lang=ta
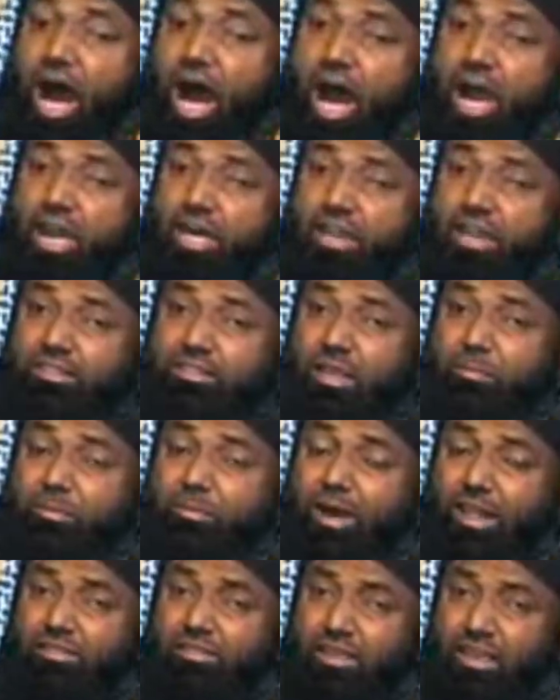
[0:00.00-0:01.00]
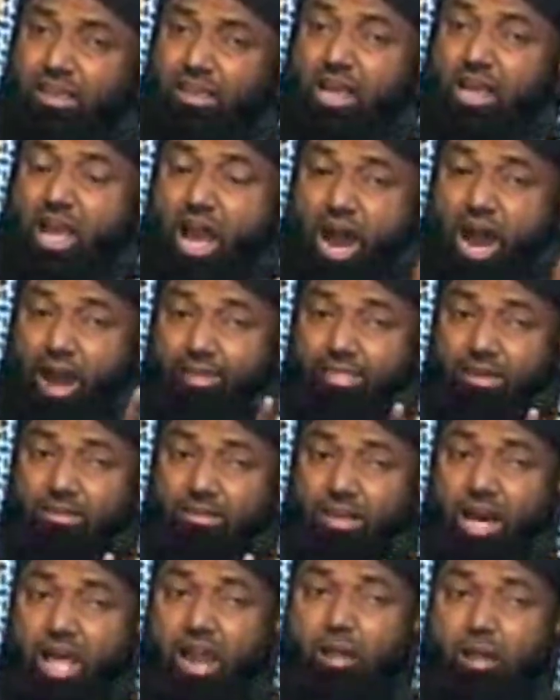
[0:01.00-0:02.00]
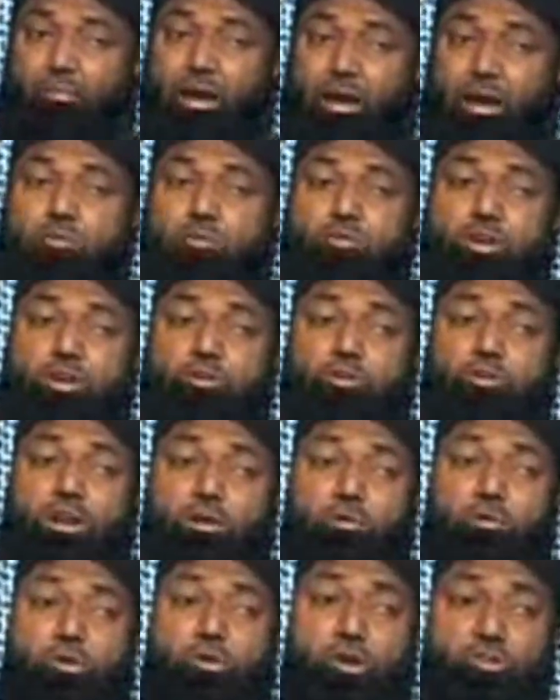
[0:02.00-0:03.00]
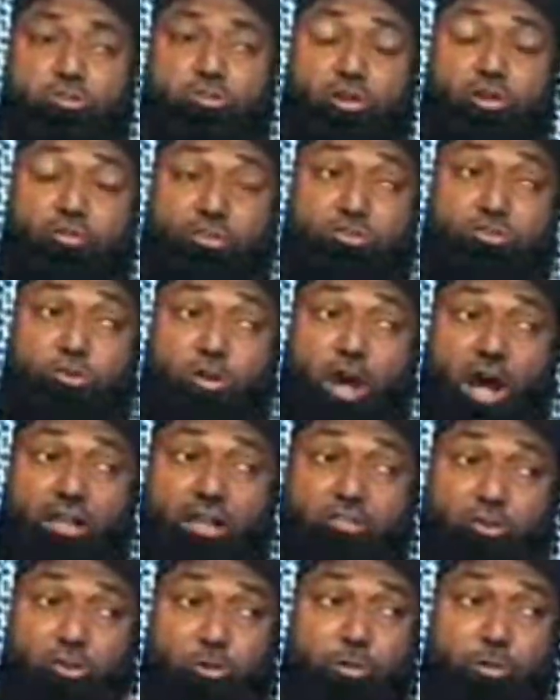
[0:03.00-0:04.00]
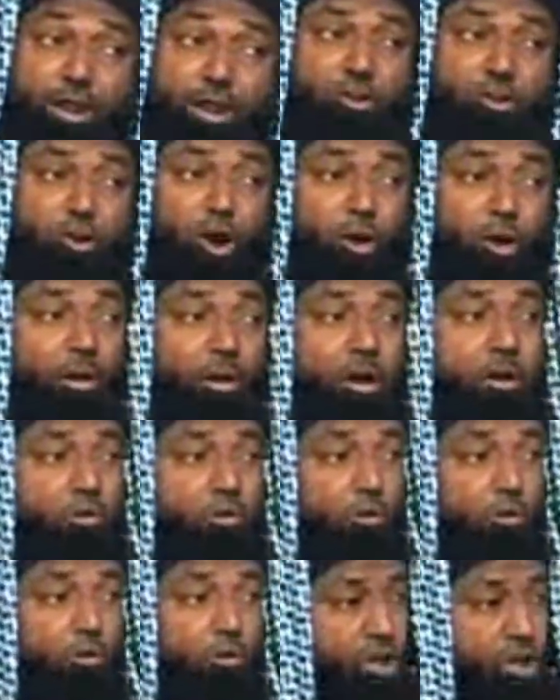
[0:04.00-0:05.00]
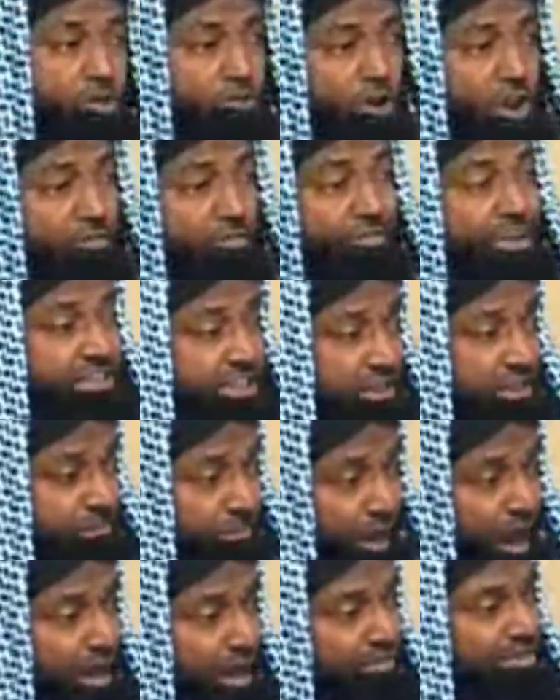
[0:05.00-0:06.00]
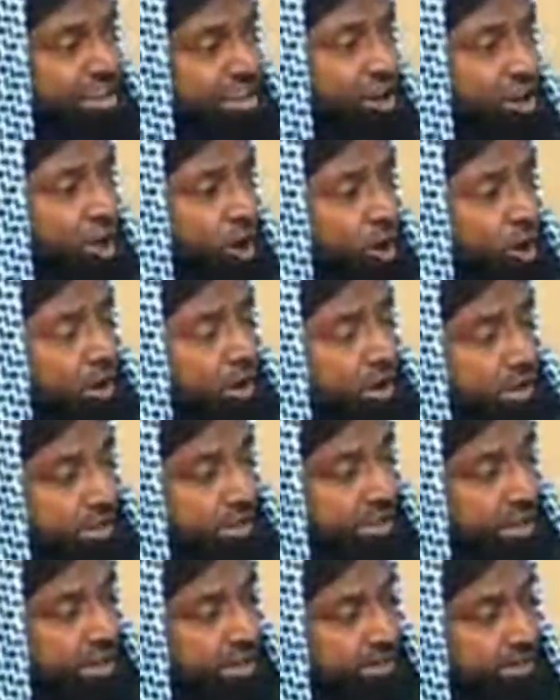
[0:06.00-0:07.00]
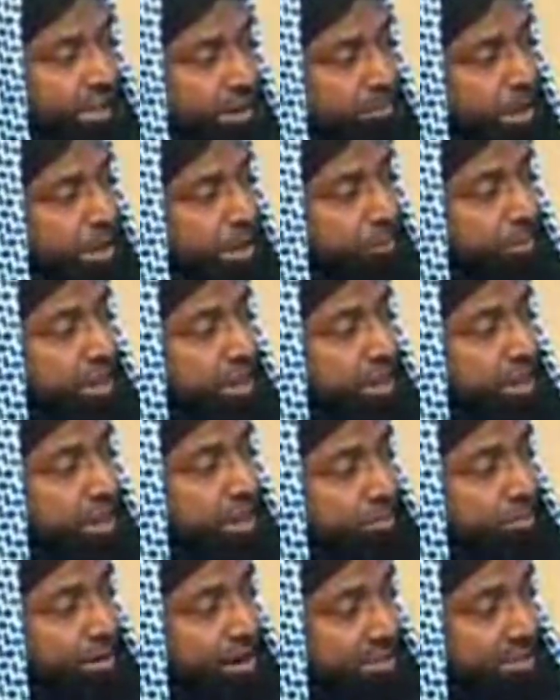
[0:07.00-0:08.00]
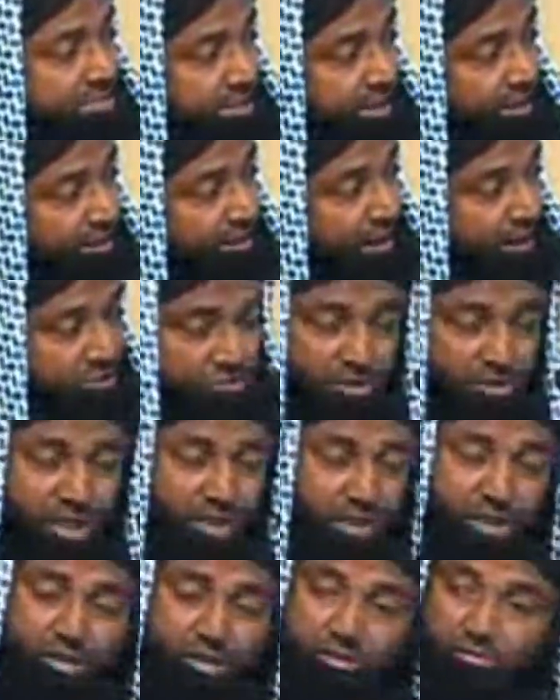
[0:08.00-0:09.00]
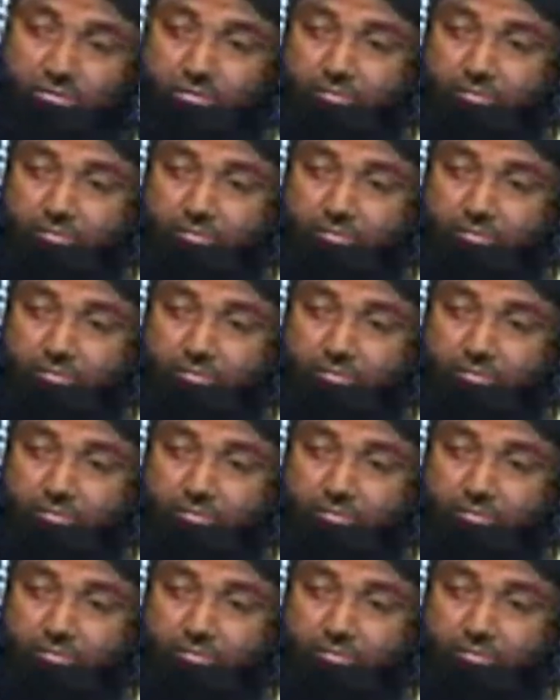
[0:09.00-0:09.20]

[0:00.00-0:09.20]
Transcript: ஆகலத்தை மறந்து அதன் காரணமாக உங்களுக்குள்ளே ஒருவருத்தருக்கும் துக்காத்திலும் பயணக்கும் ஒருவருக்குறை வெட்டி மாழ்வீர்களோ என்று தான் பயப்படுகிறேன் என்று பெருமானா சொல்லலாம்னு சொன்னார்கள்